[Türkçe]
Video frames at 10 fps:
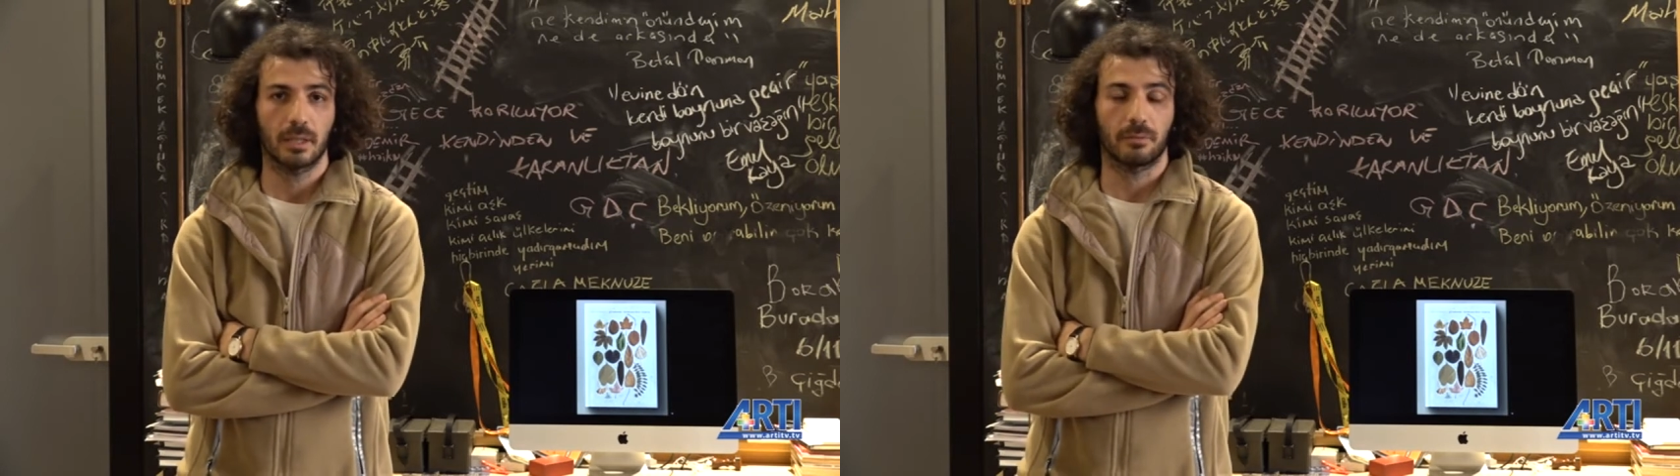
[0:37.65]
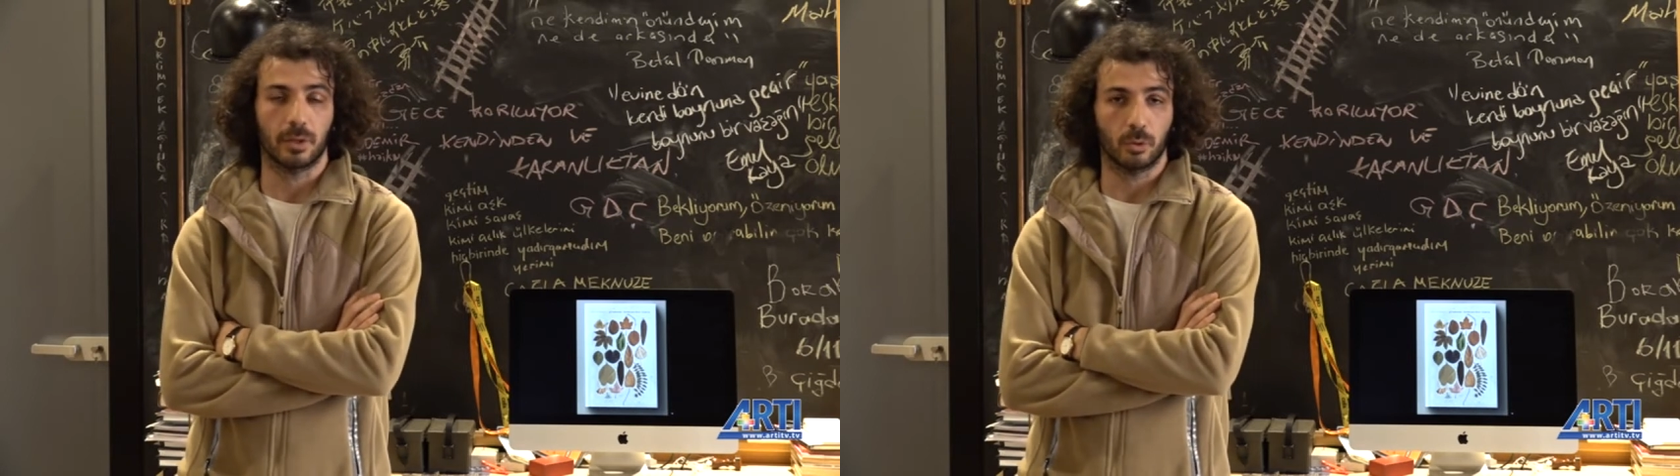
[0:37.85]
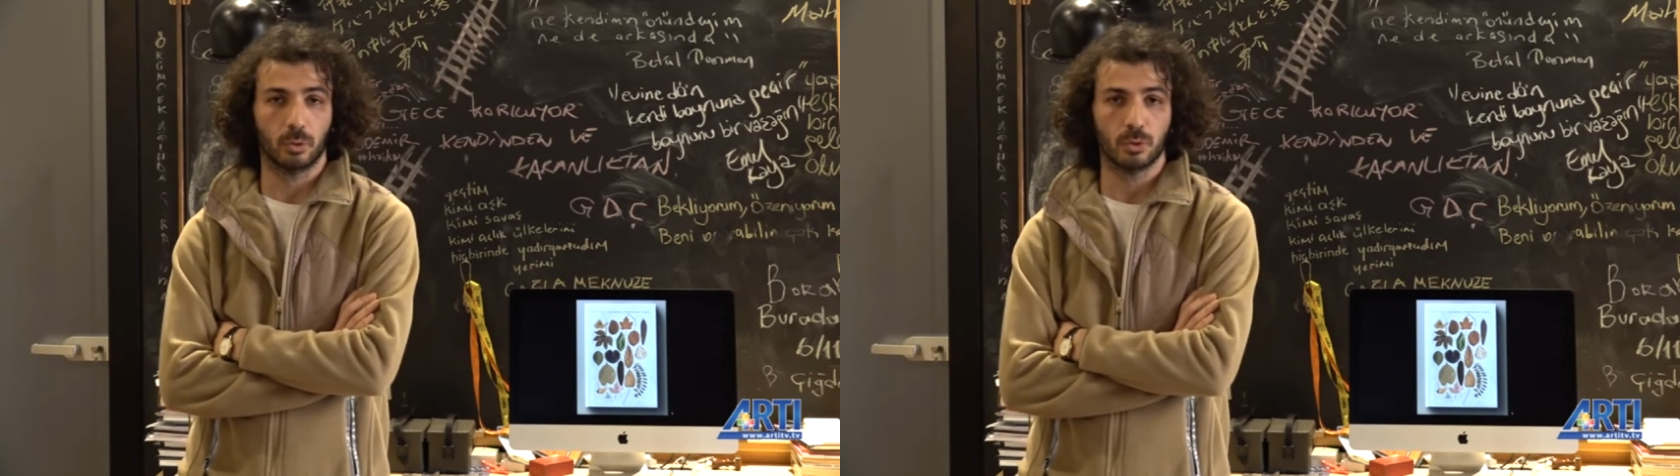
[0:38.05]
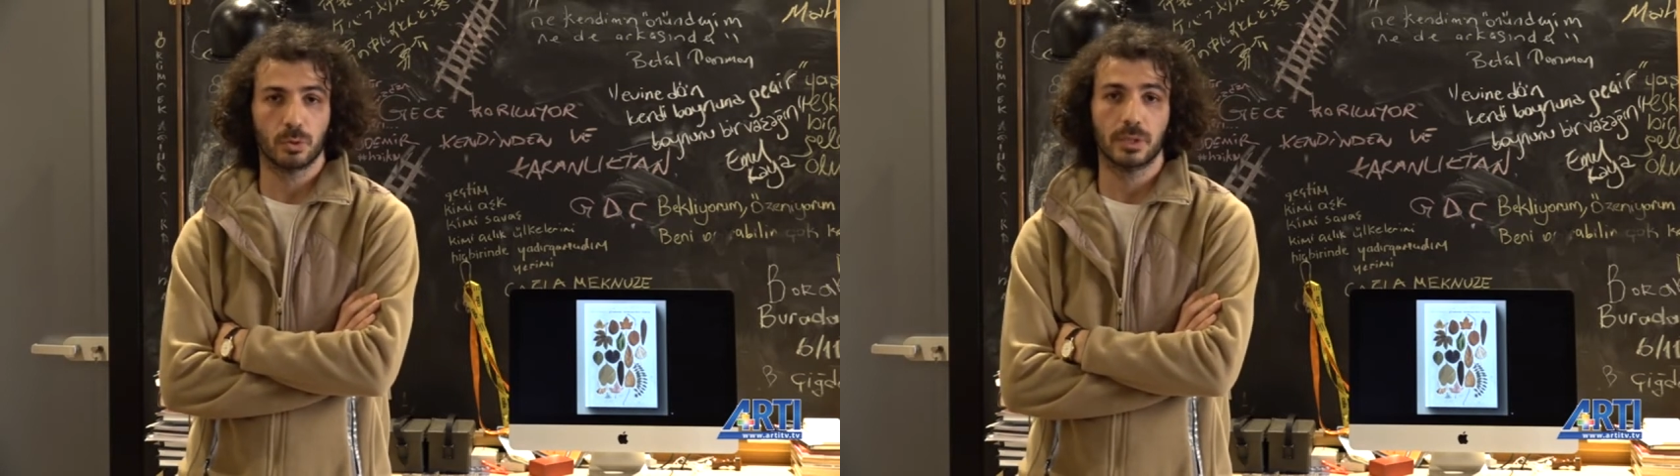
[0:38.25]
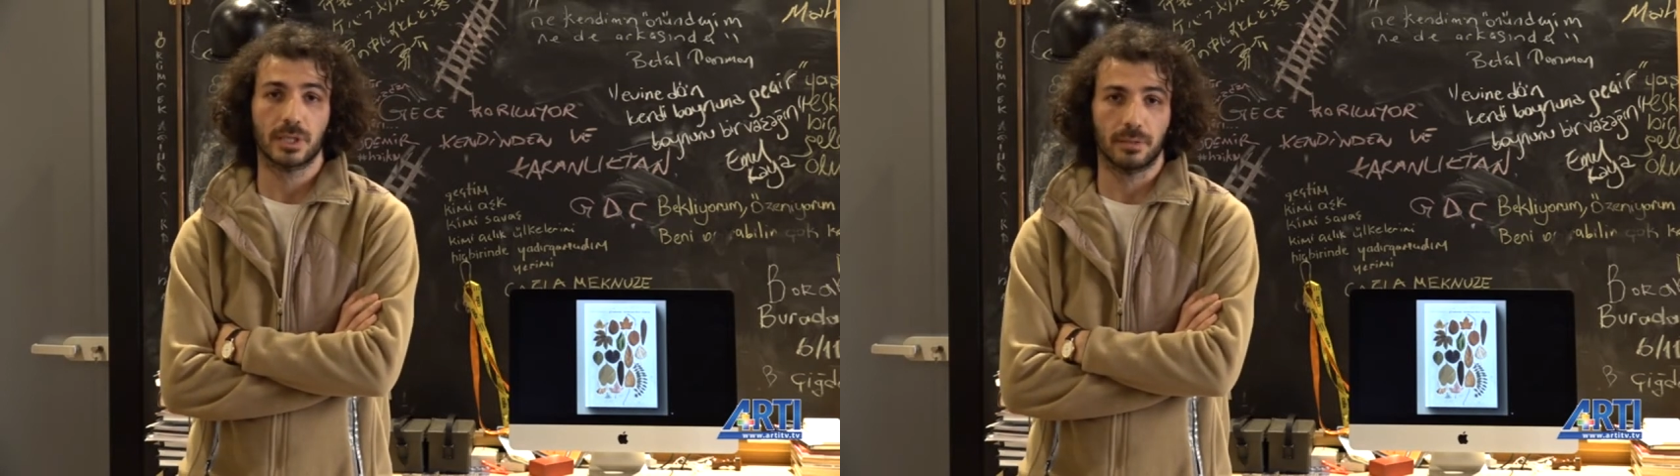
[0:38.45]
ve 13
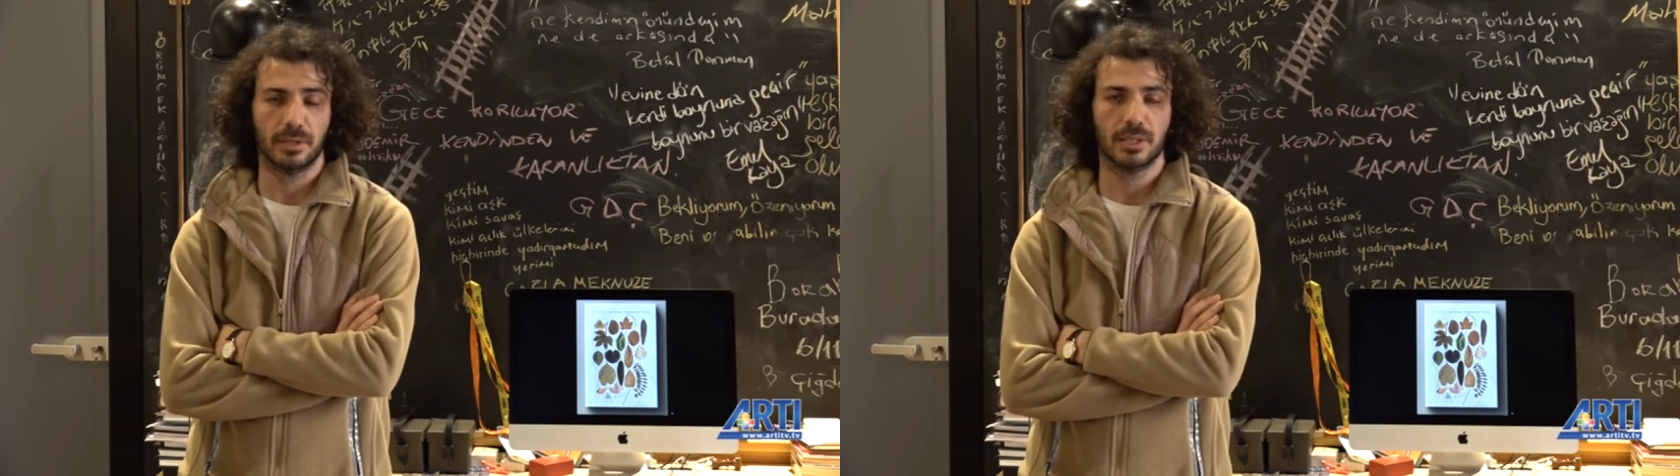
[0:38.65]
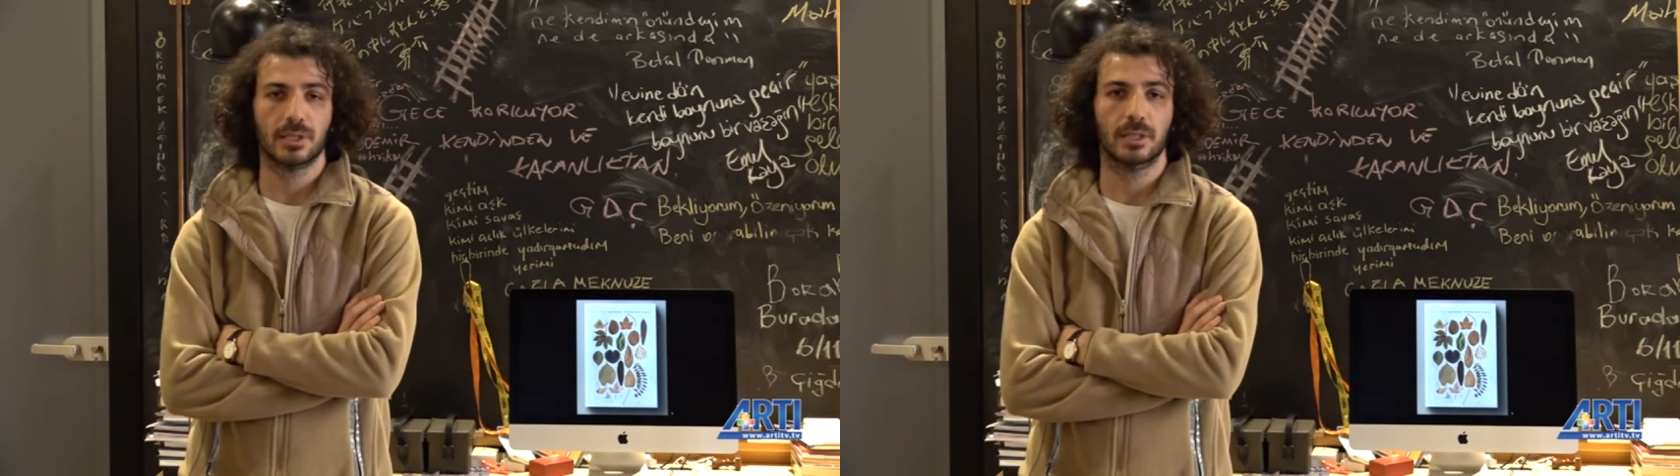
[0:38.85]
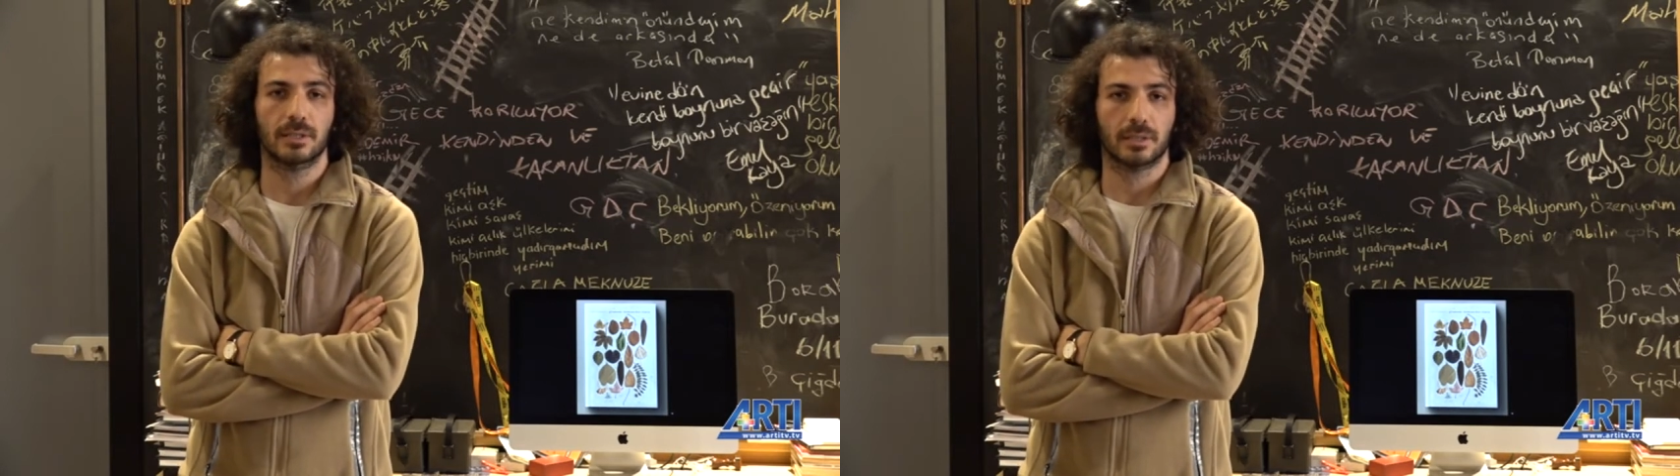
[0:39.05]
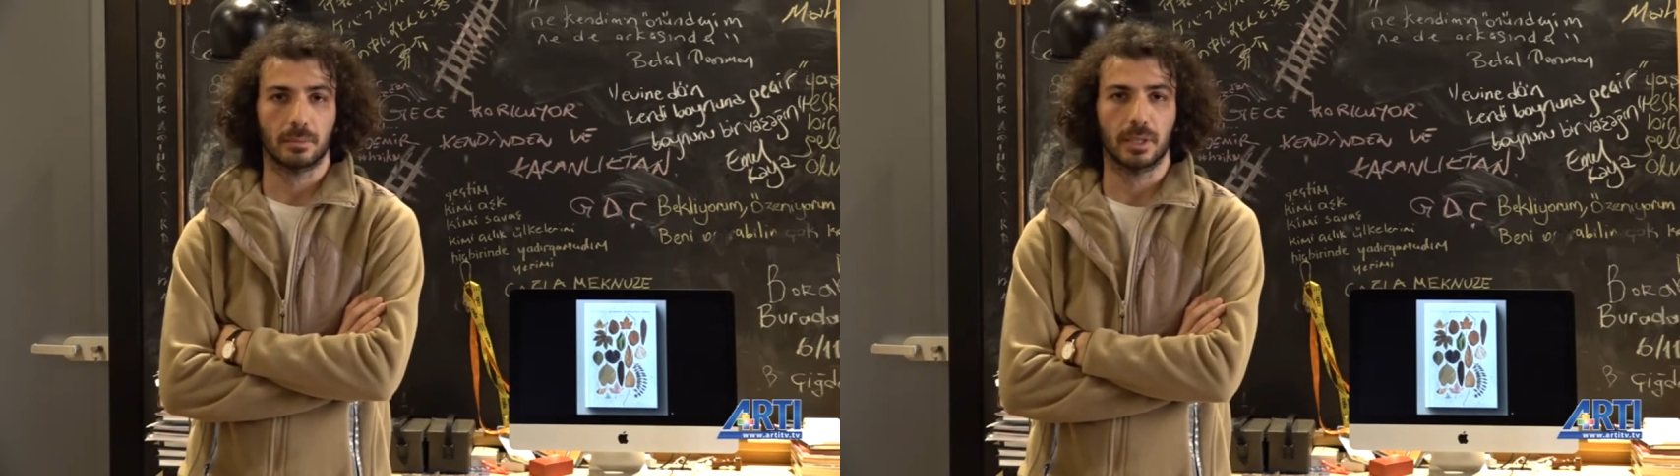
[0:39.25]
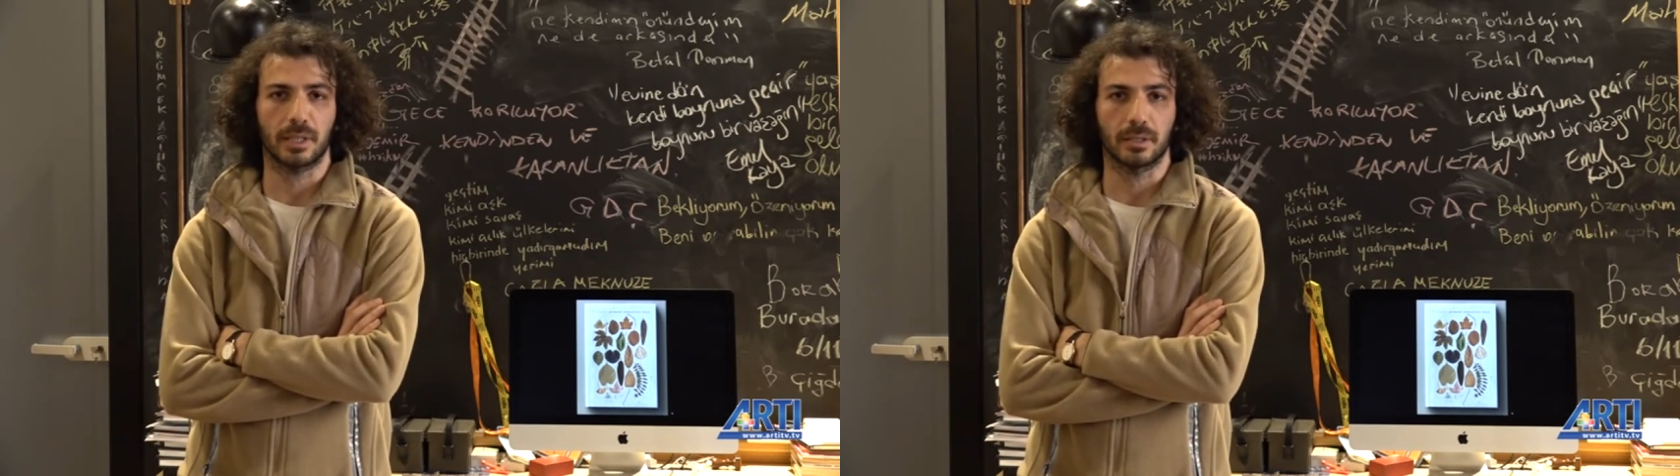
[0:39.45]
çeviri şiir kitabı
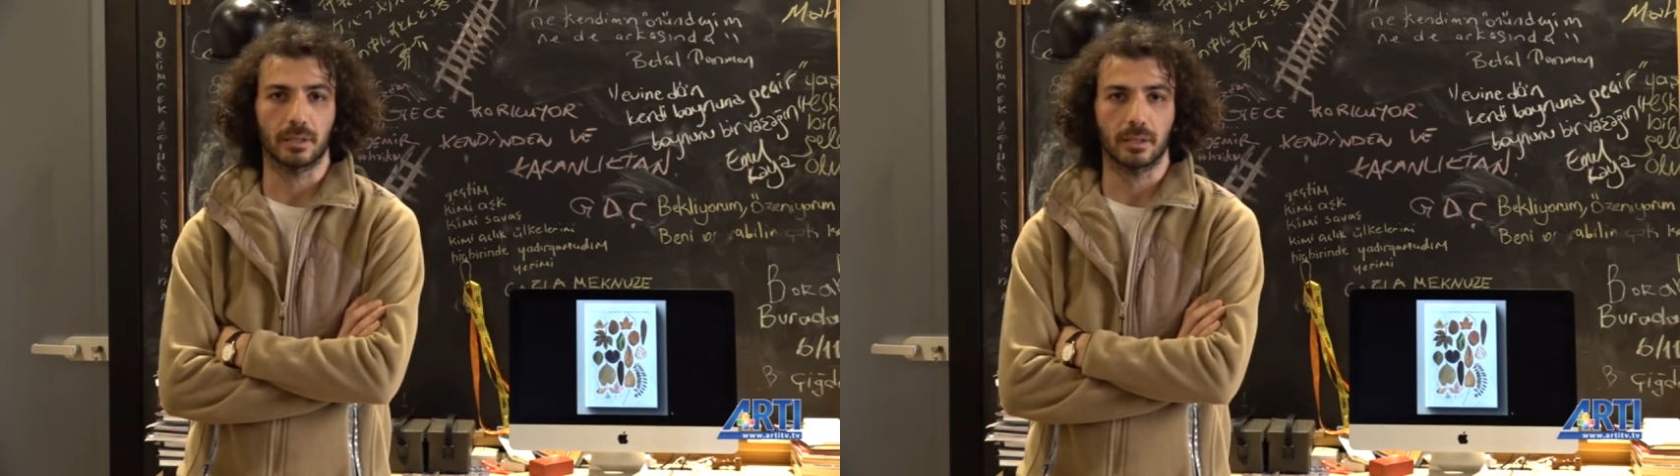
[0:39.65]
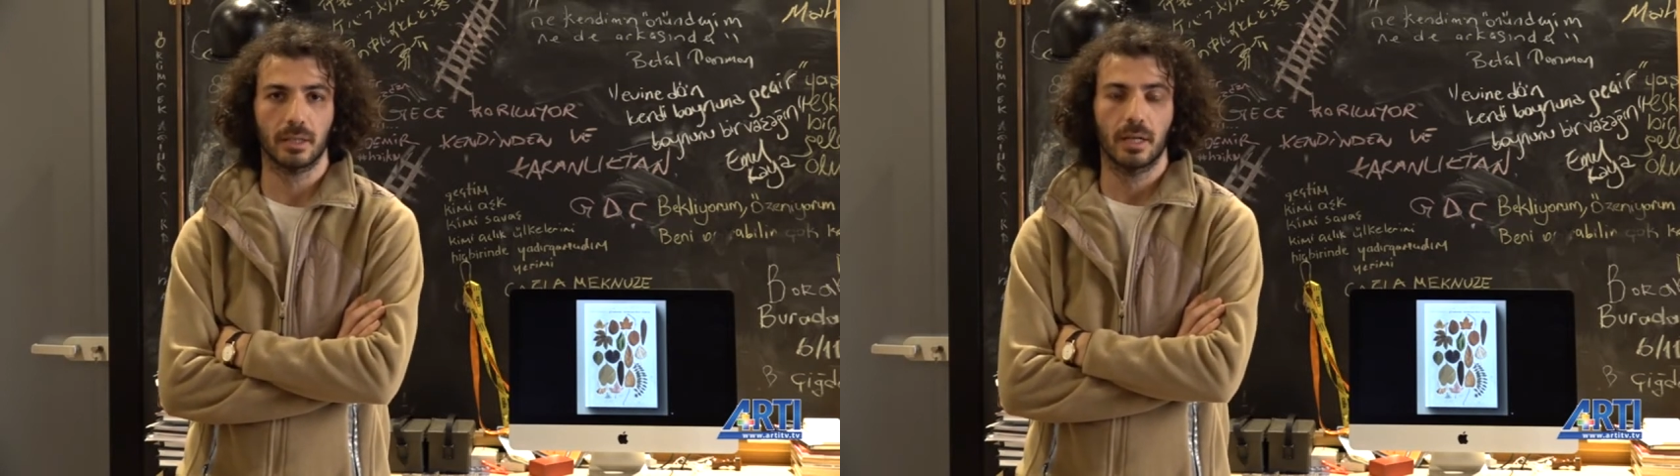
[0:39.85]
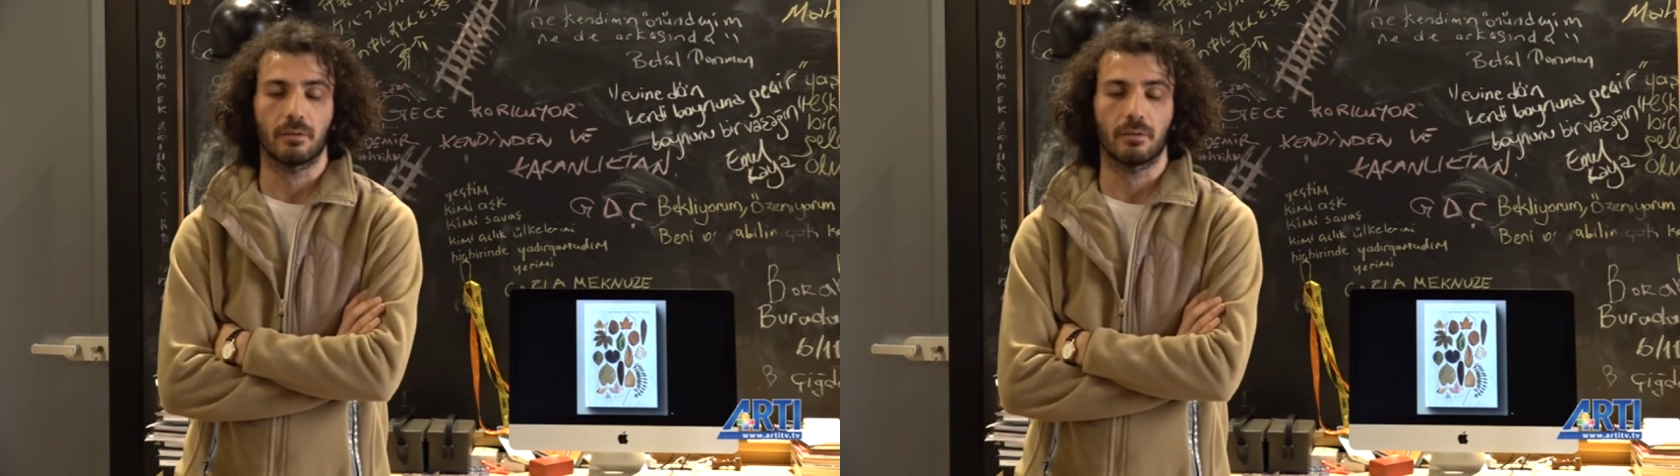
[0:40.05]
yayınladı